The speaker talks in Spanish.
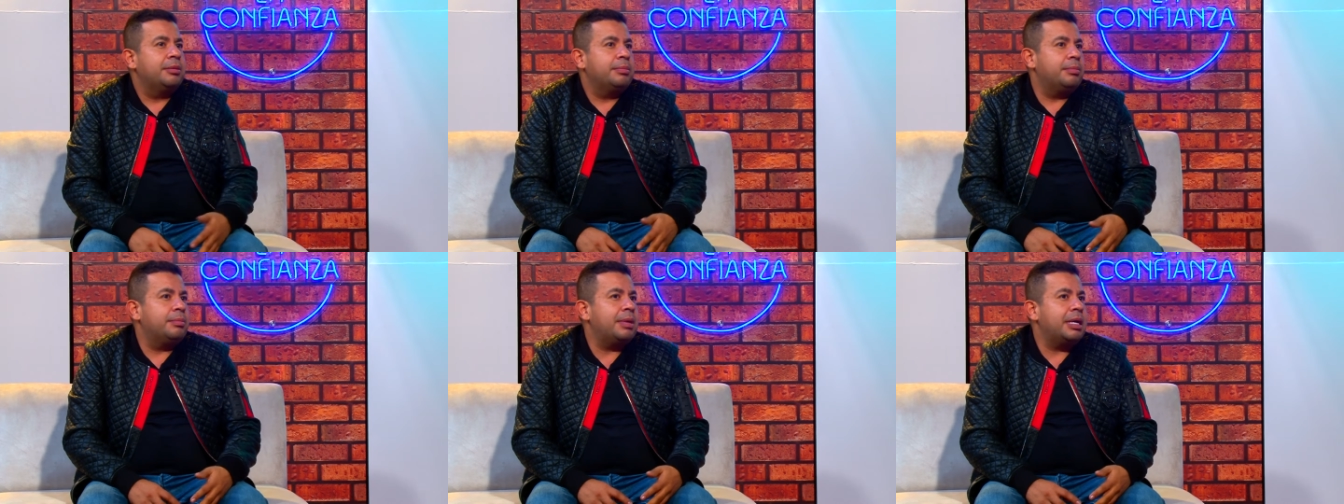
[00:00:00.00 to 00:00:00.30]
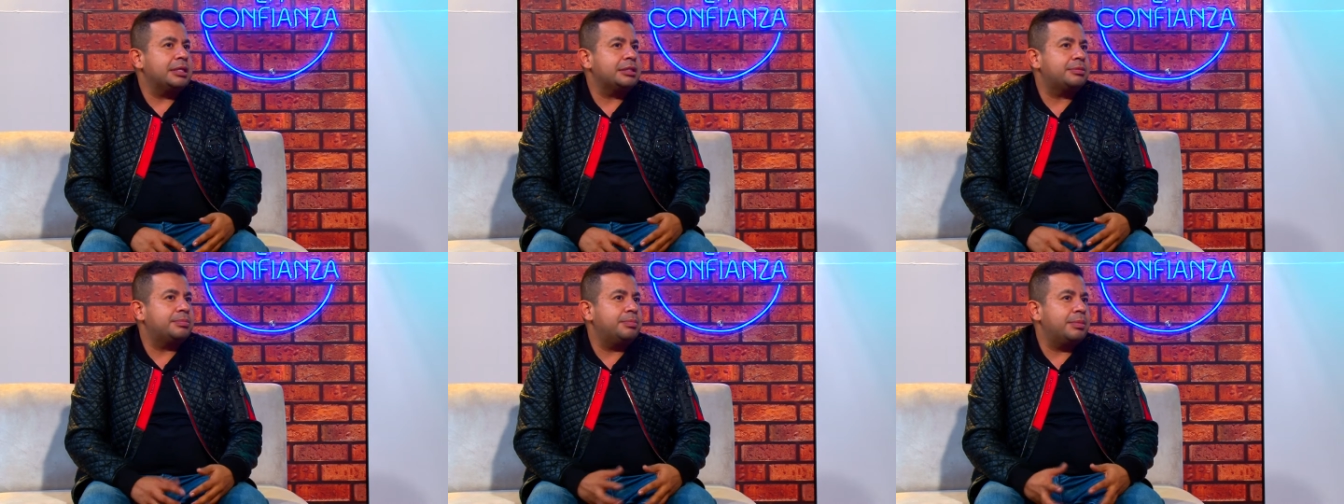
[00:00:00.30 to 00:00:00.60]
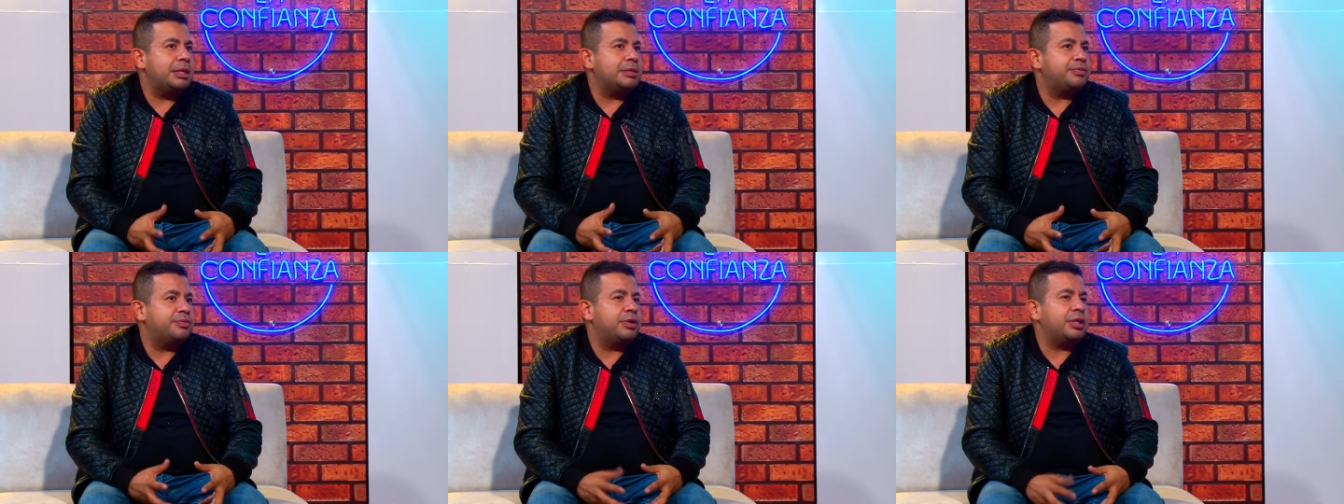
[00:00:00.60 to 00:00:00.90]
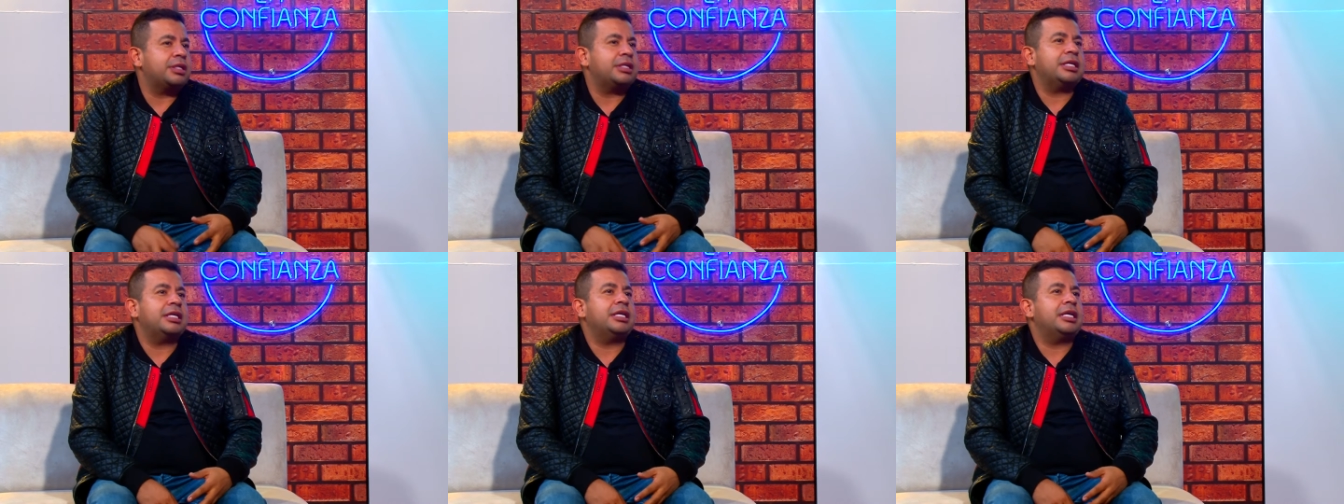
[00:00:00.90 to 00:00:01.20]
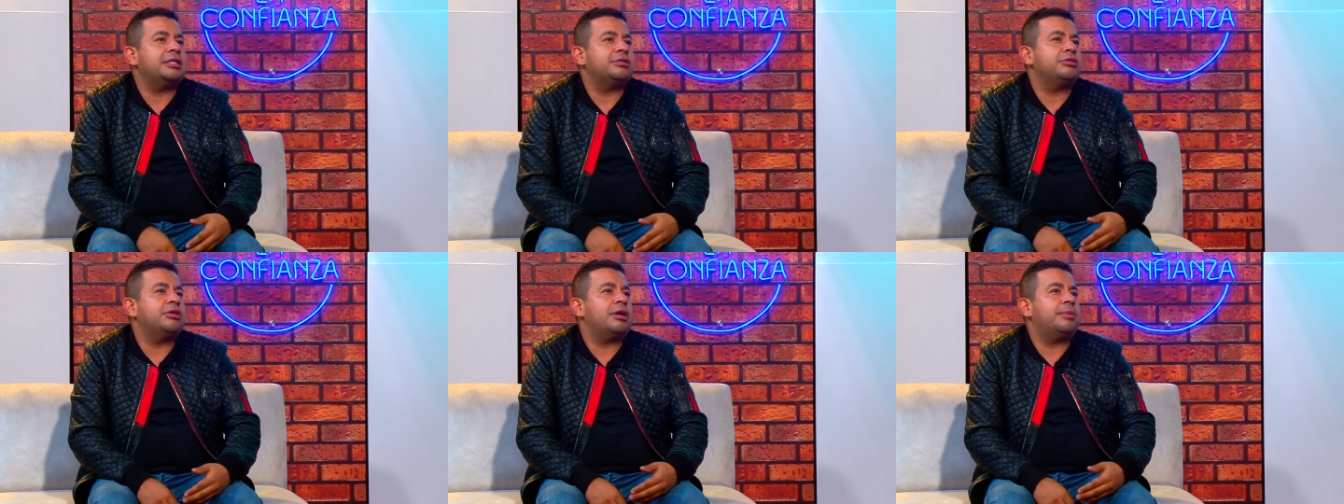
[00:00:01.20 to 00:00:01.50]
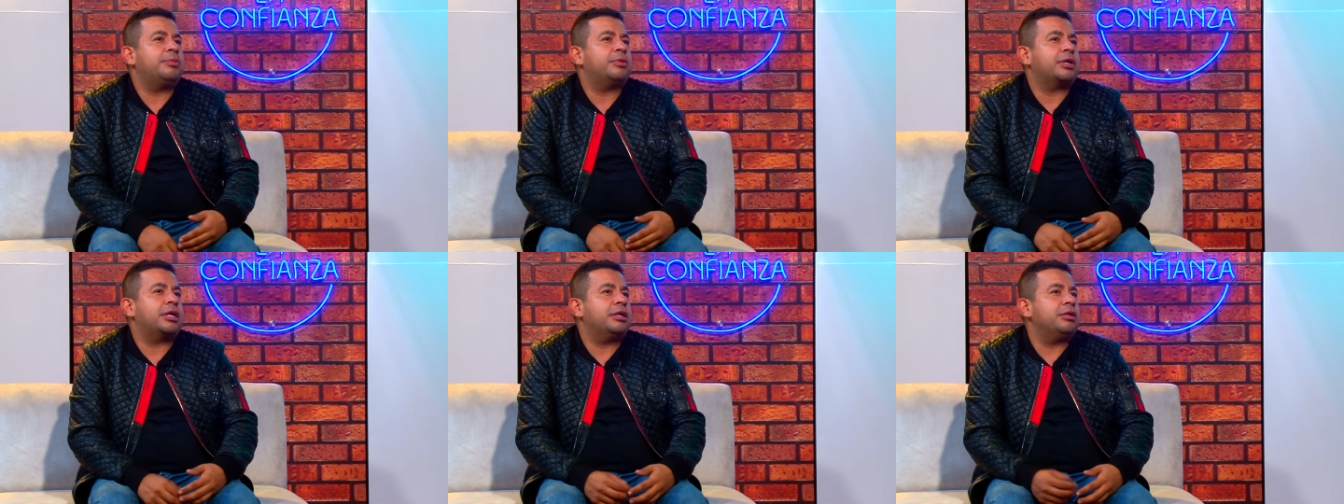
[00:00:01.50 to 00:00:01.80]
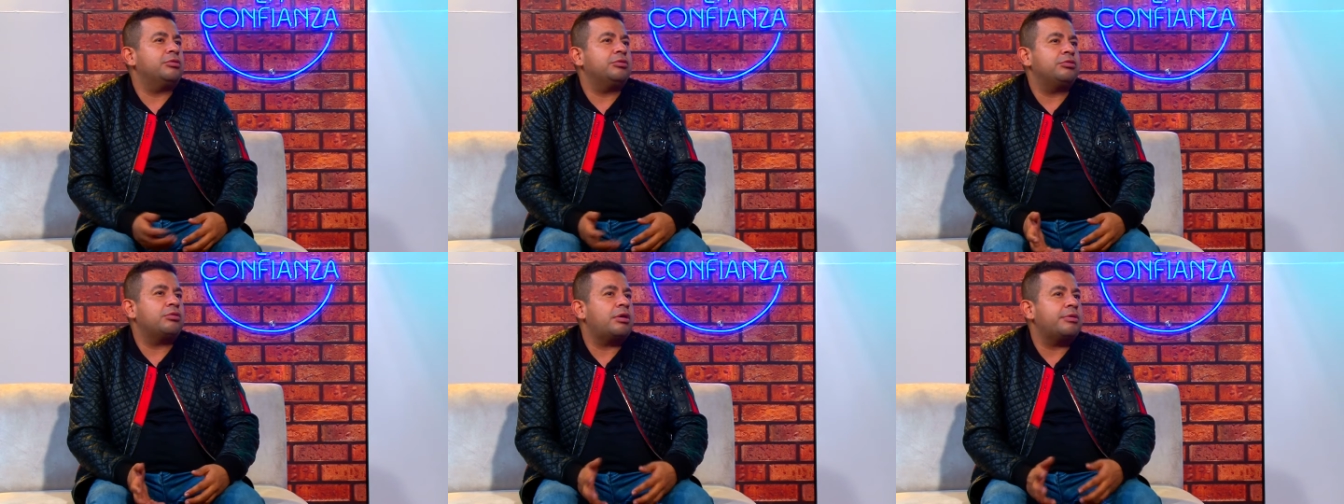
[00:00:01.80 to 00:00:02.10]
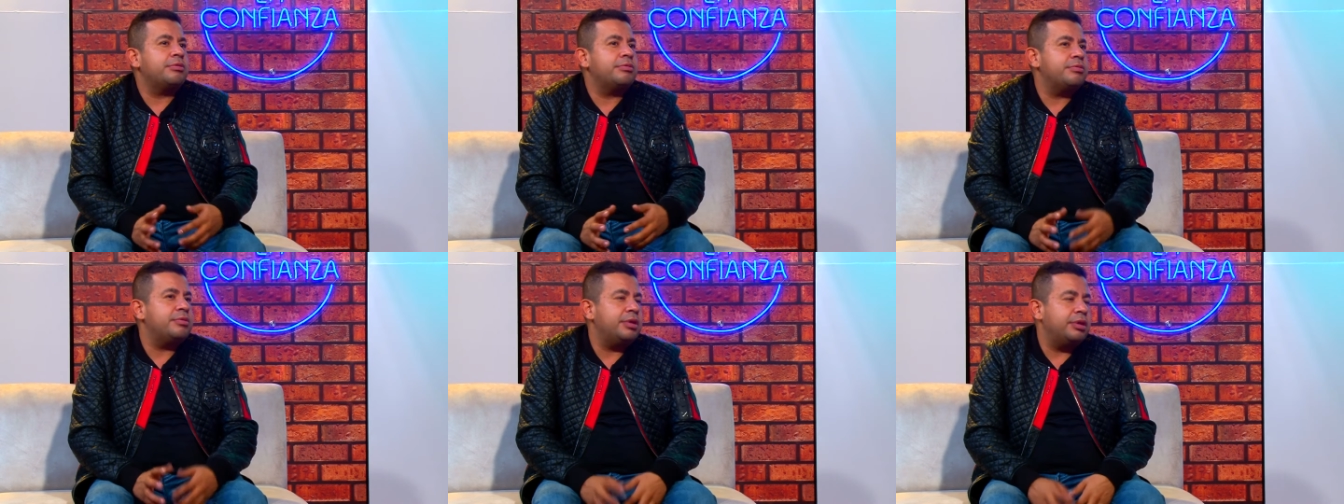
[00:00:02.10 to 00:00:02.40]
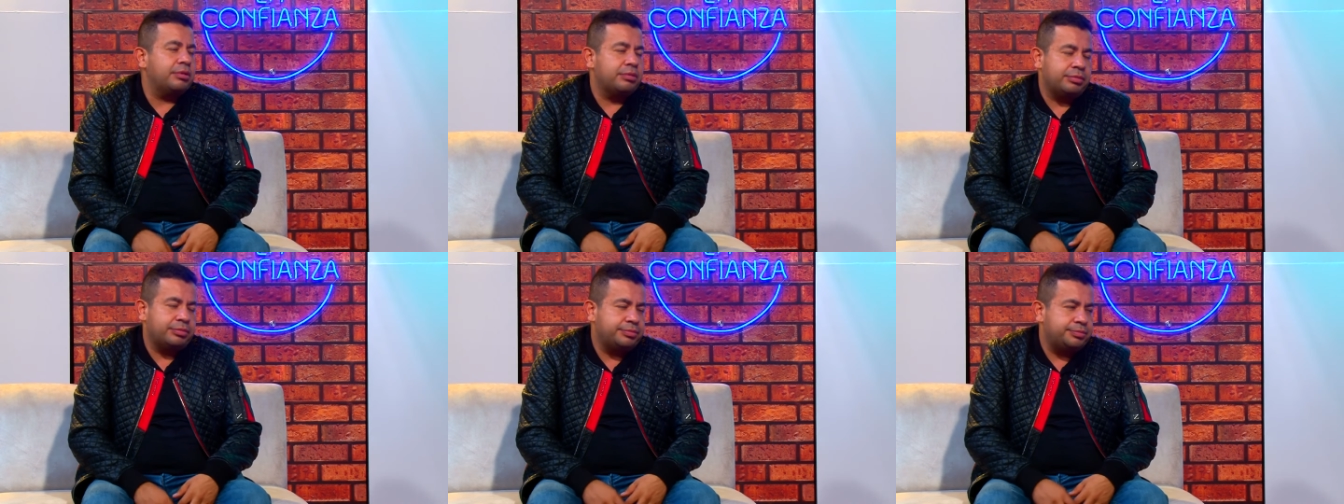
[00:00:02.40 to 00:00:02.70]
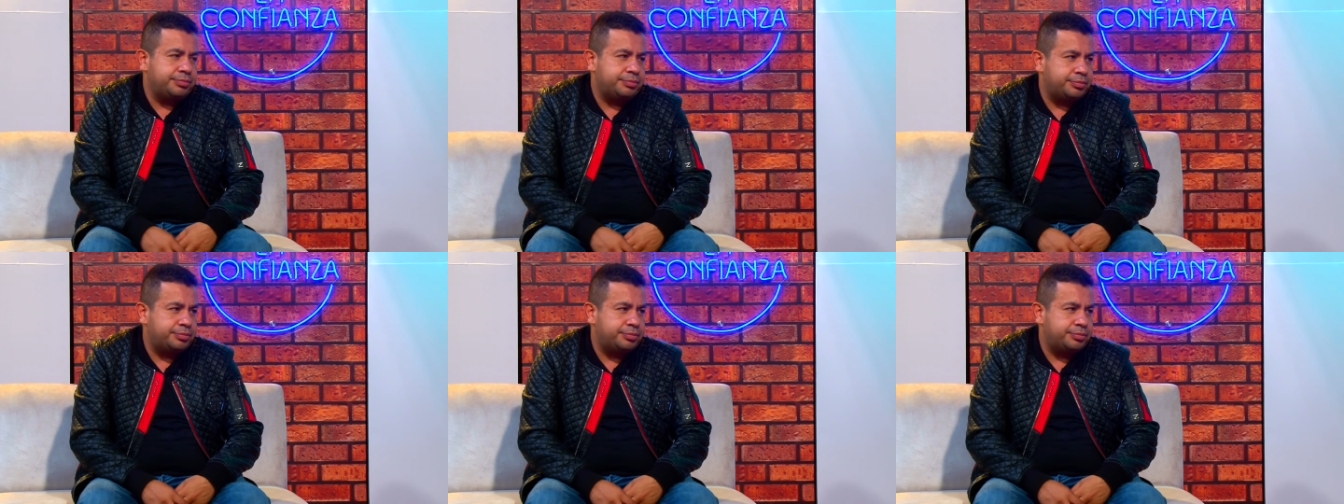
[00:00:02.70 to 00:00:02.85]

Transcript: más, más fuertes en la ciudad porque él no lo ha vivido.